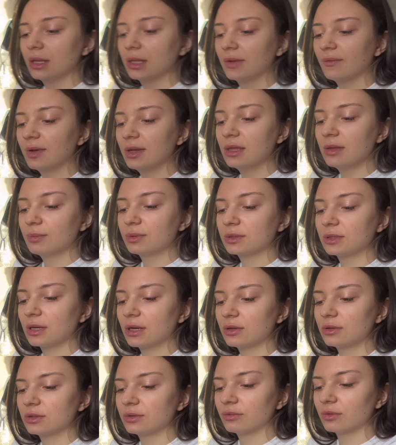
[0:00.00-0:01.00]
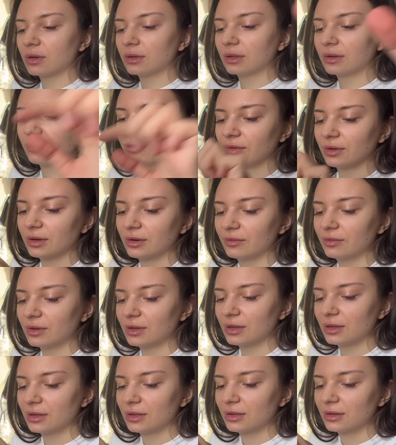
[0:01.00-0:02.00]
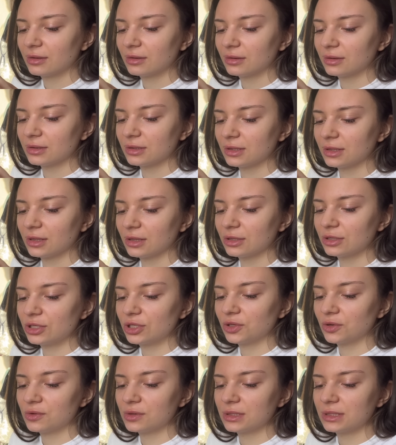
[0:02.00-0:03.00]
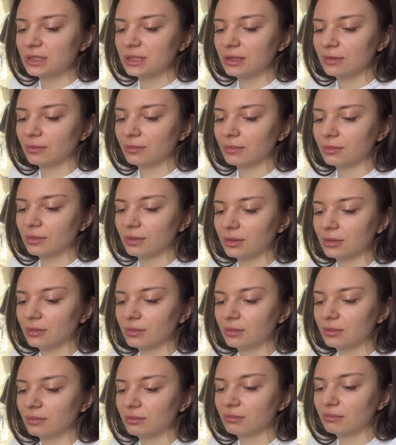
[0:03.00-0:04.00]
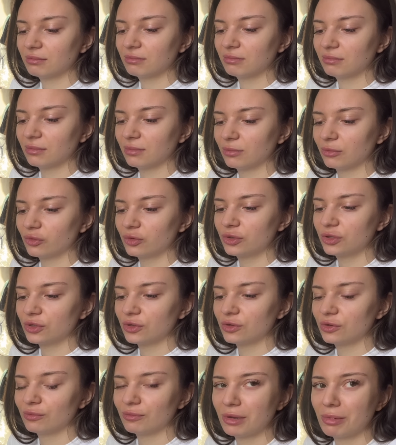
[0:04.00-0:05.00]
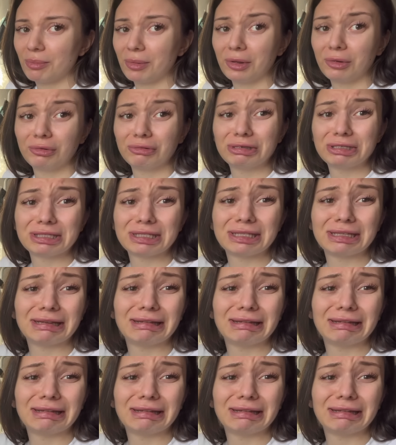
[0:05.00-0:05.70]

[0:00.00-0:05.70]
Давайте постараюсь его как-то выровнять. Сделать что-нибудь с ним. Может, что-нибудь у меня получится.